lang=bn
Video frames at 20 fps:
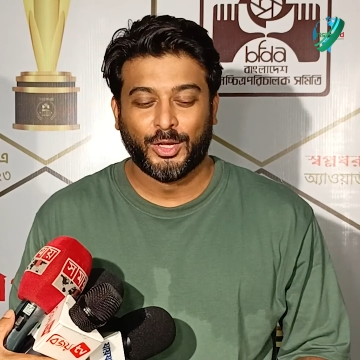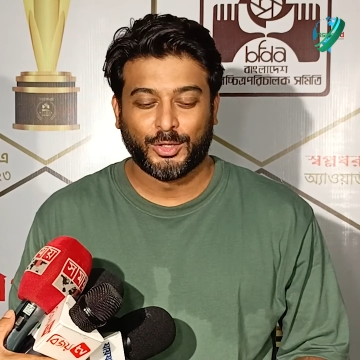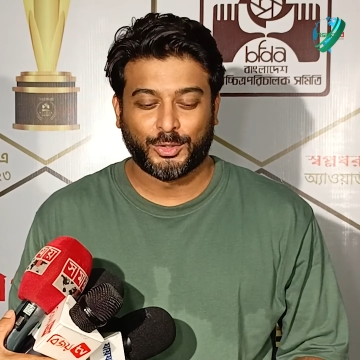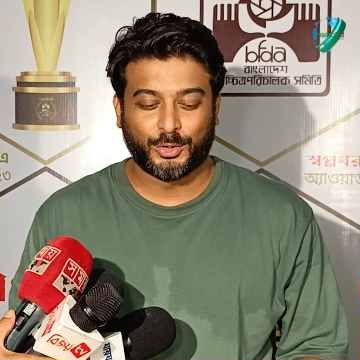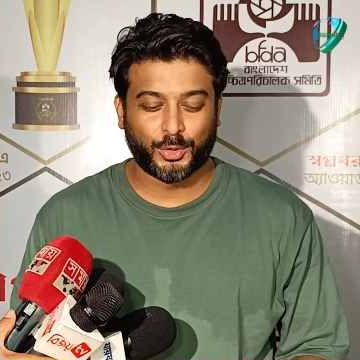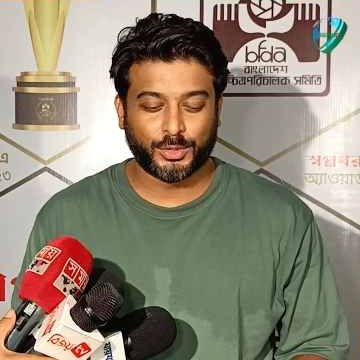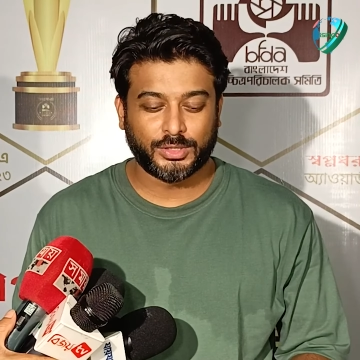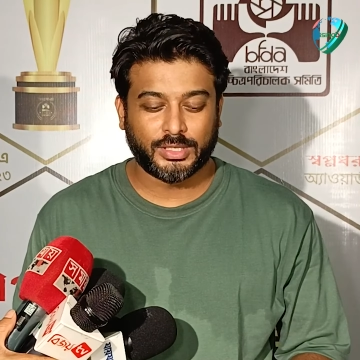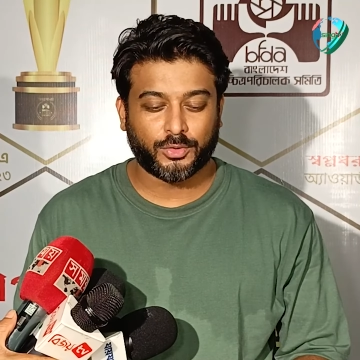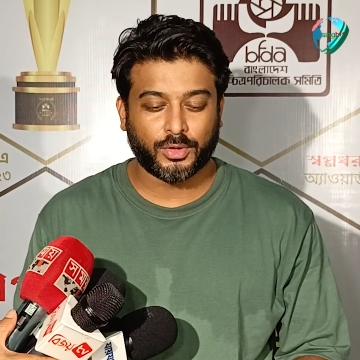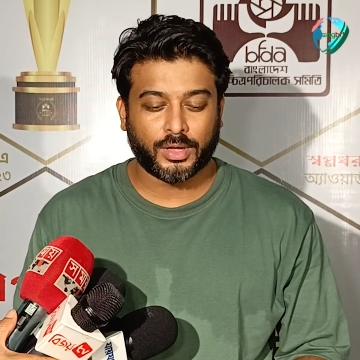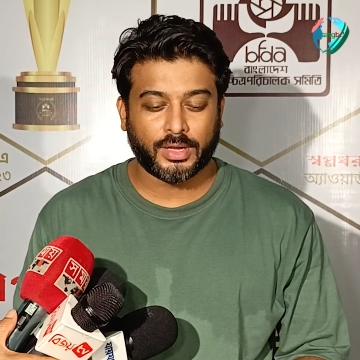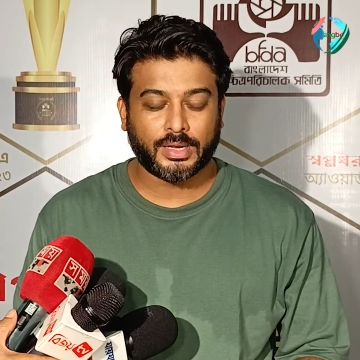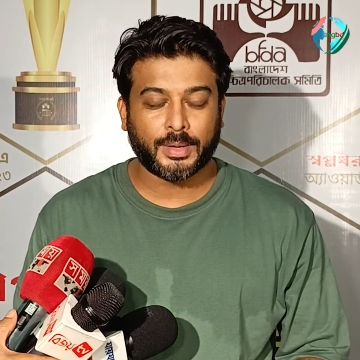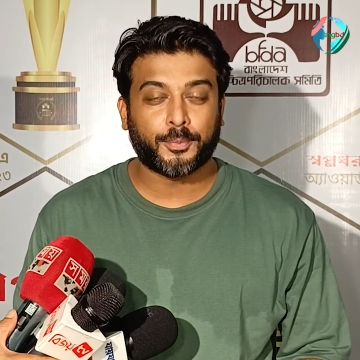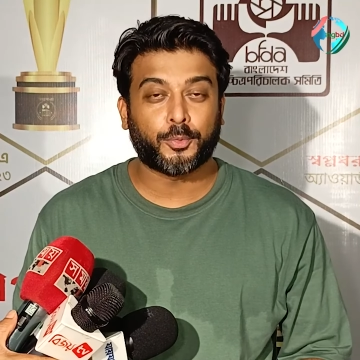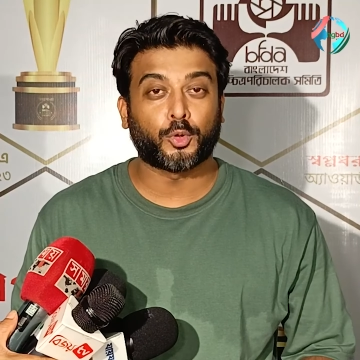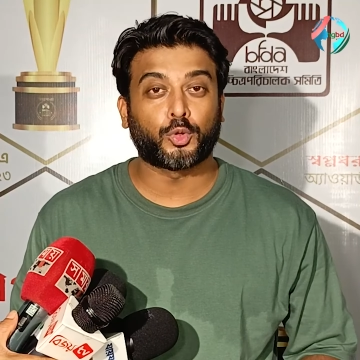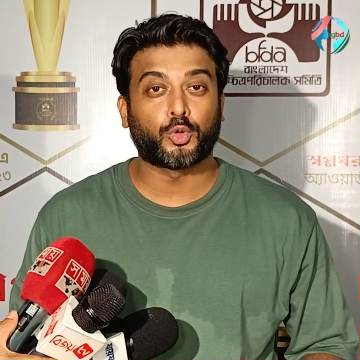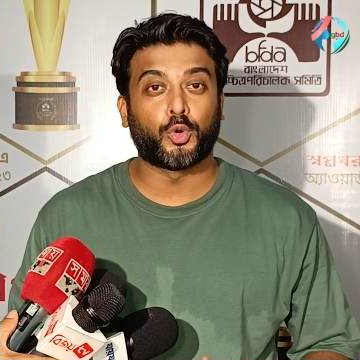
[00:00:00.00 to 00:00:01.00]
সো যেহেতু
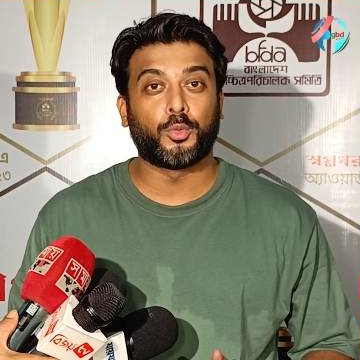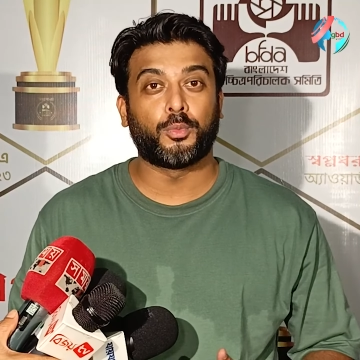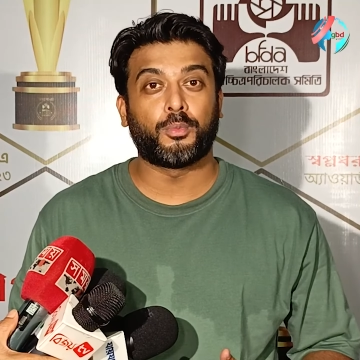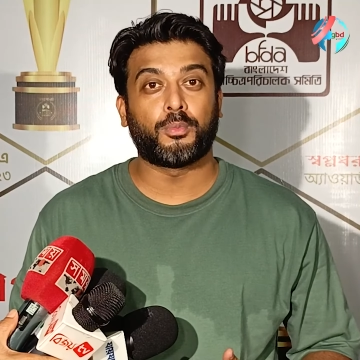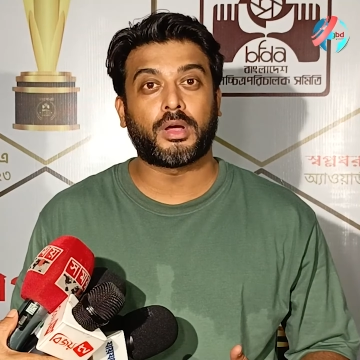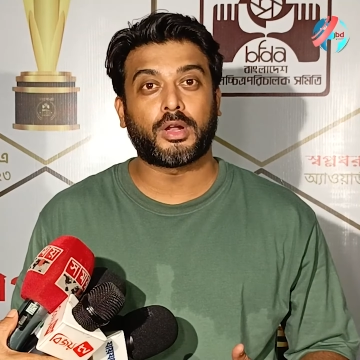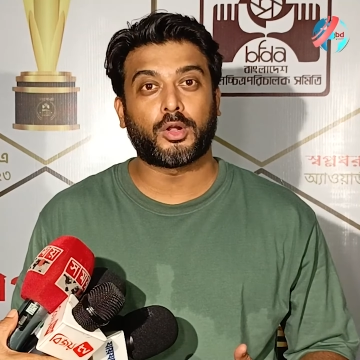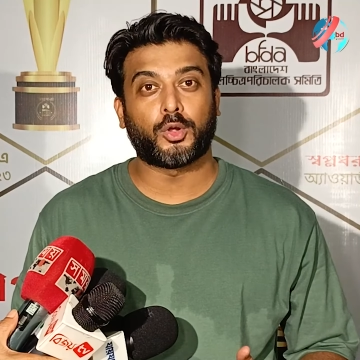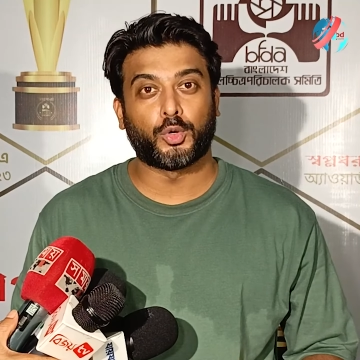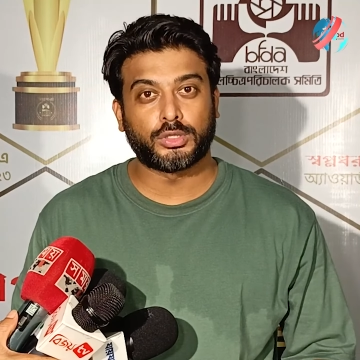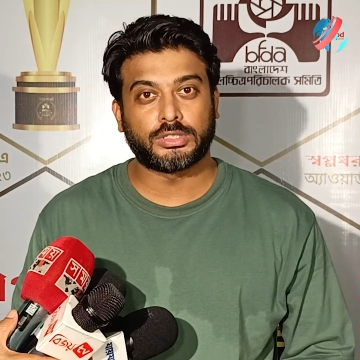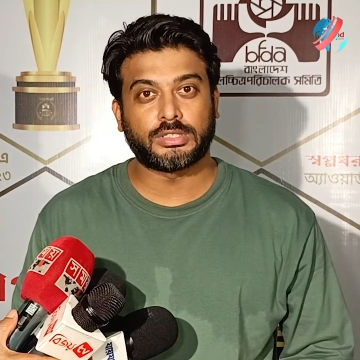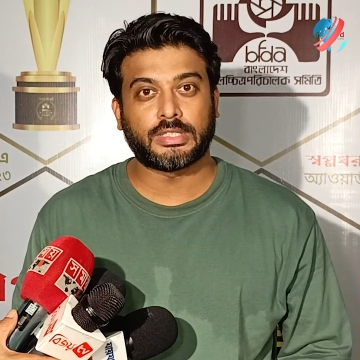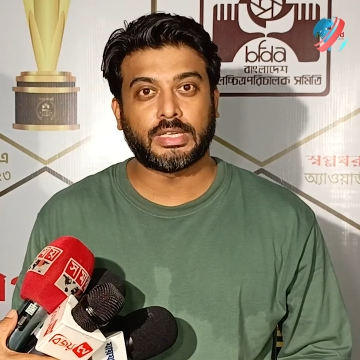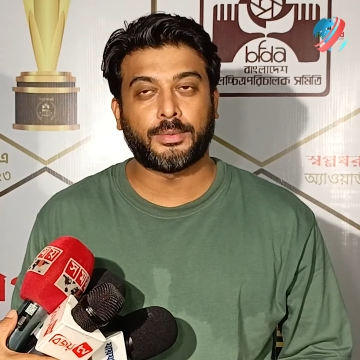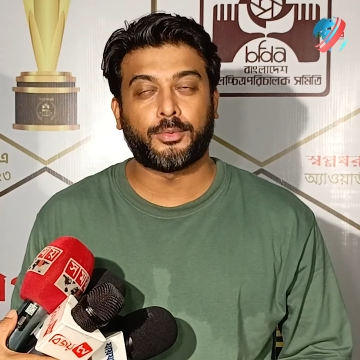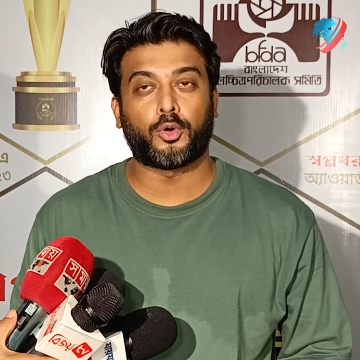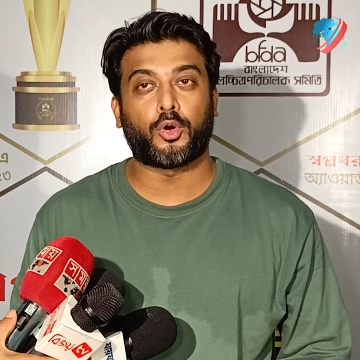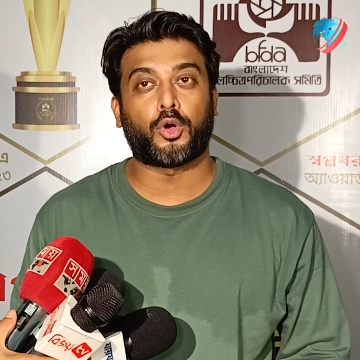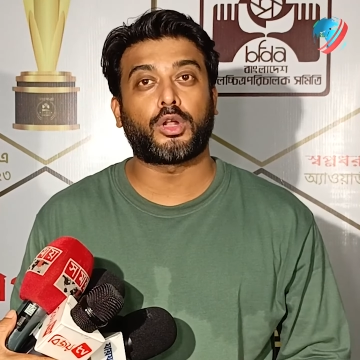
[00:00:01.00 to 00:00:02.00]
এটা প্রথমবার হচ্ছে
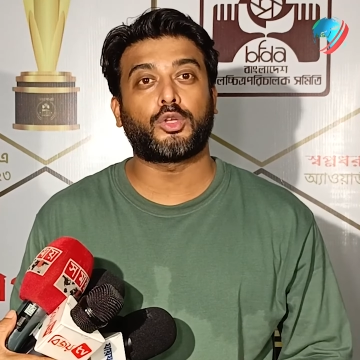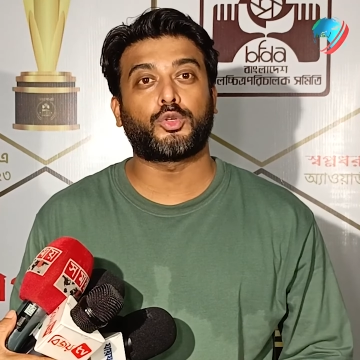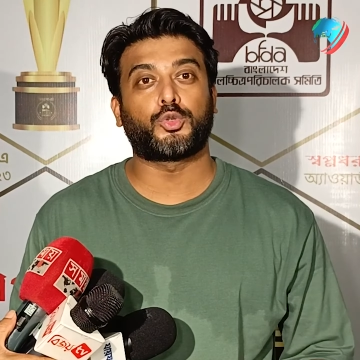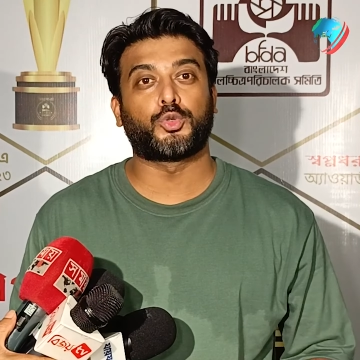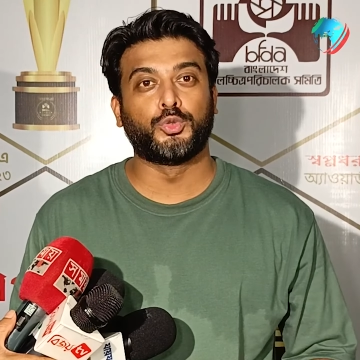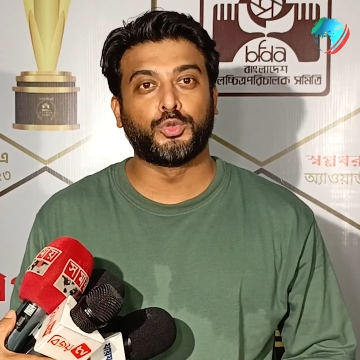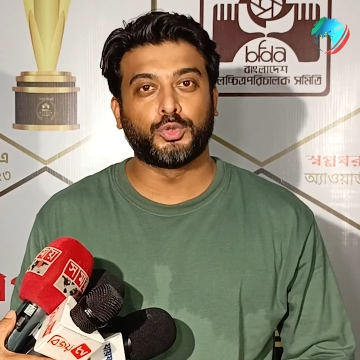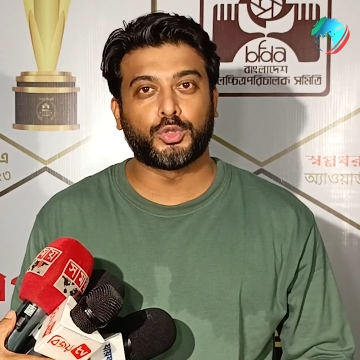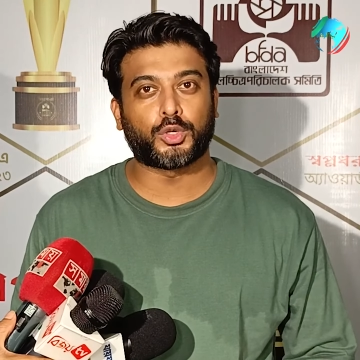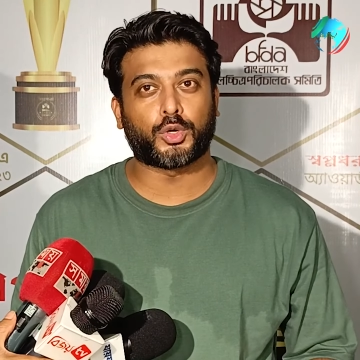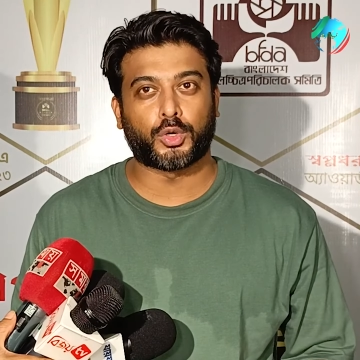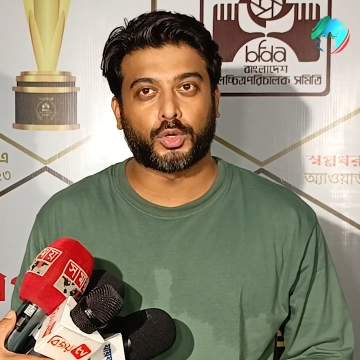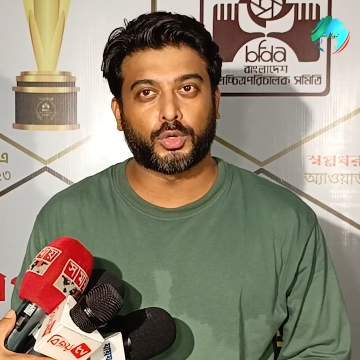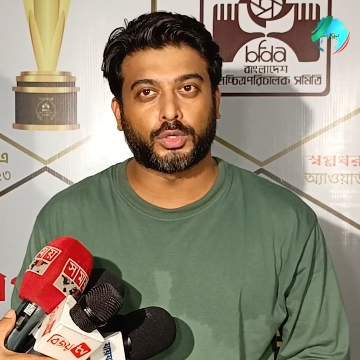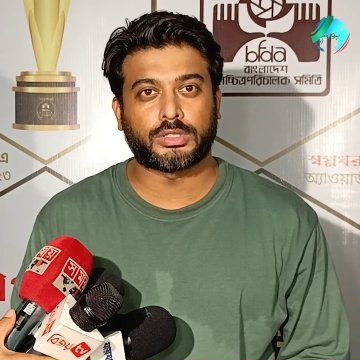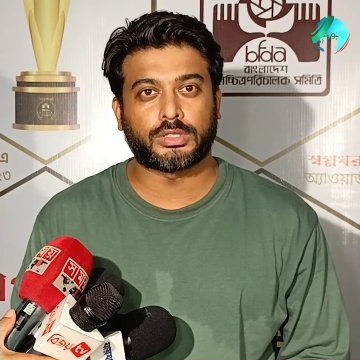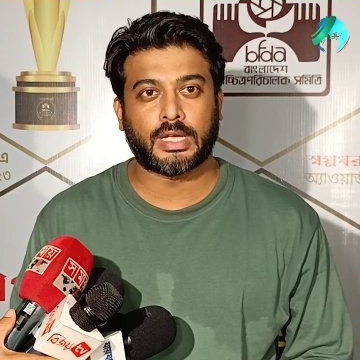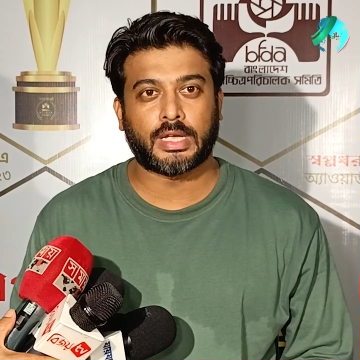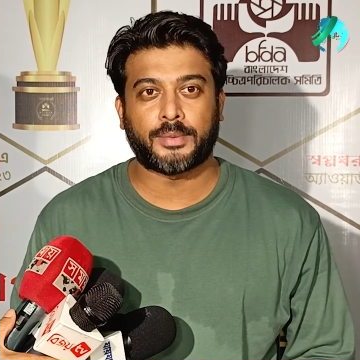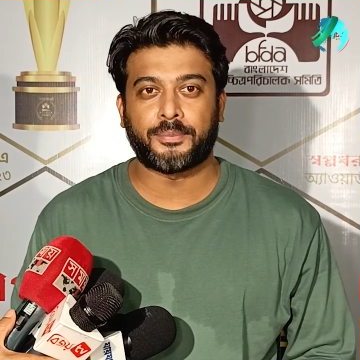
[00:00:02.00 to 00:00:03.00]
এবং অনেক সুন্দর করে
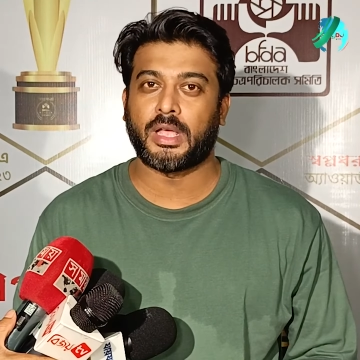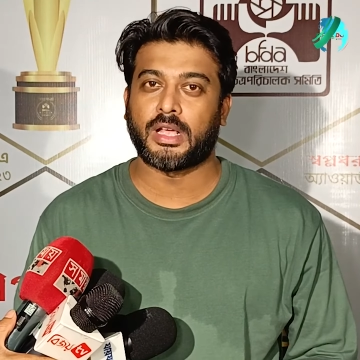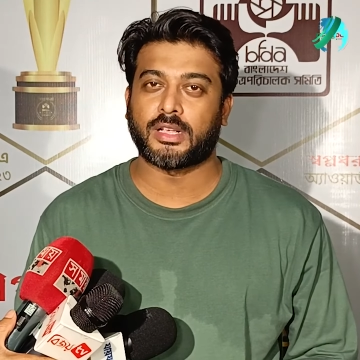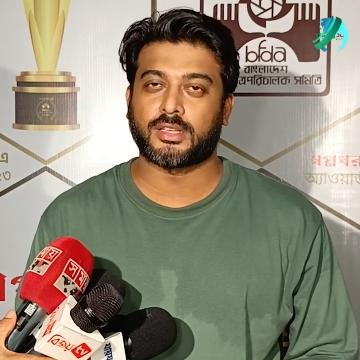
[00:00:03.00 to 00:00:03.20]
হচ্ছে আমি